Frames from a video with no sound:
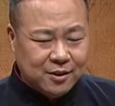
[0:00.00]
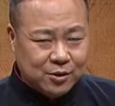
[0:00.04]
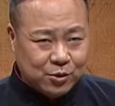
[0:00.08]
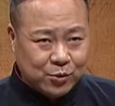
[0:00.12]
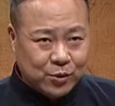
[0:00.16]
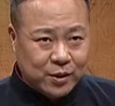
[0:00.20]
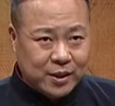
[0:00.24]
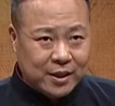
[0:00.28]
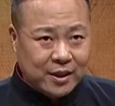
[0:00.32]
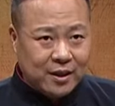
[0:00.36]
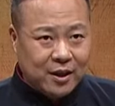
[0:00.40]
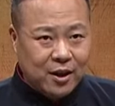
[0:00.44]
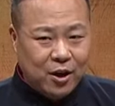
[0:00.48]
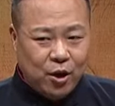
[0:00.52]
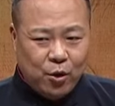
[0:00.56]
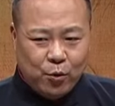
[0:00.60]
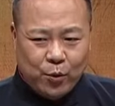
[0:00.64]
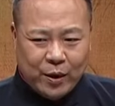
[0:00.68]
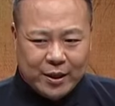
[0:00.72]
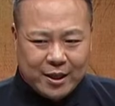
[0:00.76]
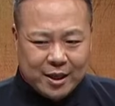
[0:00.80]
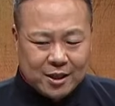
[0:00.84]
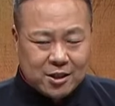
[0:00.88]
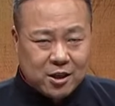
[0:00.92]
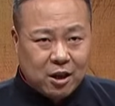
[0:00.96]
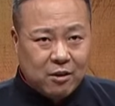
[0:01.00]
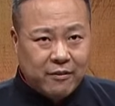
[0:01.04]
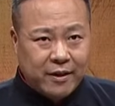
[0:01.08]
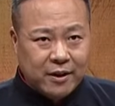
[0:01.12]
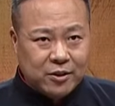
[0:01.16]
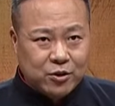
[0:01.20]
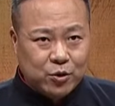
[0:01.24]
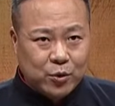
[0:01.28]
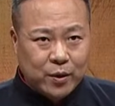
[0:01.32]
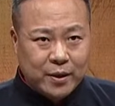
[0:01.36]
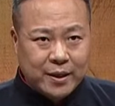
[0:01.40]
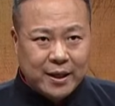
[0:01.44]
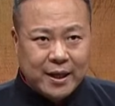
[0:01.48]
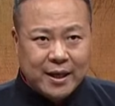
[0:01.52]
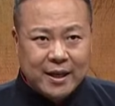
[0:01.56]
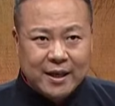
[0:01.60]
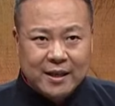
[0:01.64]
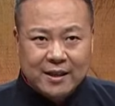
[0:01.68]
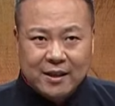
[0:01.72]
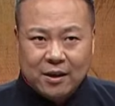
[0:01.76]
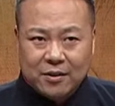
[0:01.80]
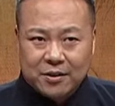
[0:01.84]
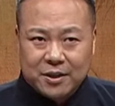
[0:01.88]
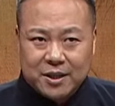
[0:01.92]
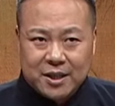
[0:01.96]
所以我家赵王觉得
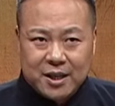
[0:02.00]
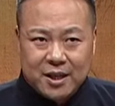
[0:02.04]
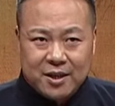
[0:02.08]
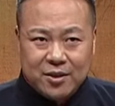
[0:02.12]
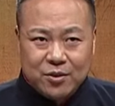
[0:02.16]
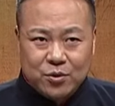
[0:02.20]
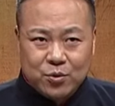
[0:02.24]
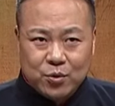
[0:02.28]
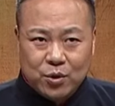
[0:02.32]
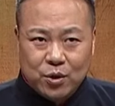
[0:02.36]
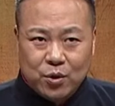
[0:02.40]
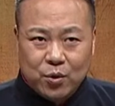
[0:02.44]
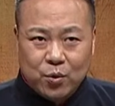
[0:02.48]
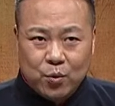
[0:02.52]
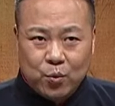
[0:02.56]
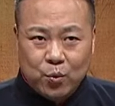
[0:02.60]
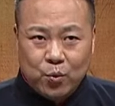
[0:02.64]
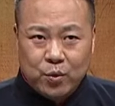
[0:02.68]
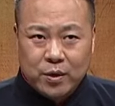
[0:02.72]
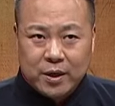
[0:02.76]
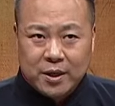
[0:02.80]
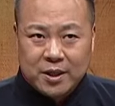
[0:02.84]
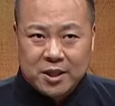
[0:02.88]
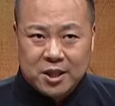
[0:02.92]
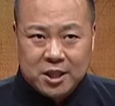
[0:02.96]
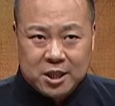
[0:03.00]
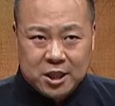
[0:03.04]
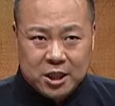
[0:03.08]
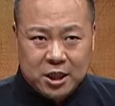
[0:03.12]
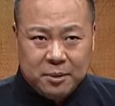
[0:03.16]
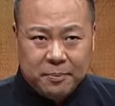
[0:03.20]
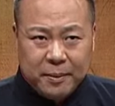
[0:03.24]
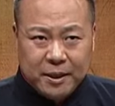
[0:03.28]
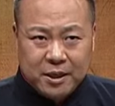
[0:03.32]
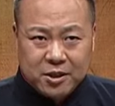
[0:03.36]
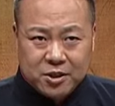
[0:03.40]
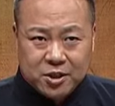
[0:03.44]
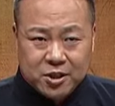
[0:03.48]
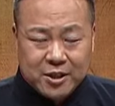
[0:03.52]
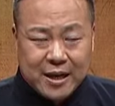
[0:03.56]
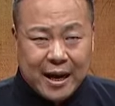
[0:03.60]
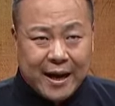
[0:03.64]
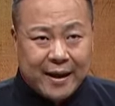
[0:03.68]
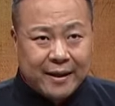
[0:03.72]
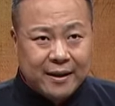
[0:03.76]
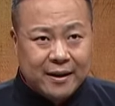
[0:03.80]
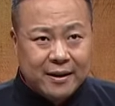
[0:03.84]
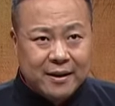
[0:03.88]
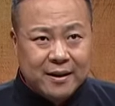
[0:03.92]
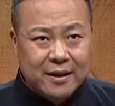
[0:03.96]
要先学胡人骑兵之
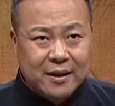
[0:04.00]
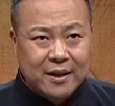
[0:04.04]
战，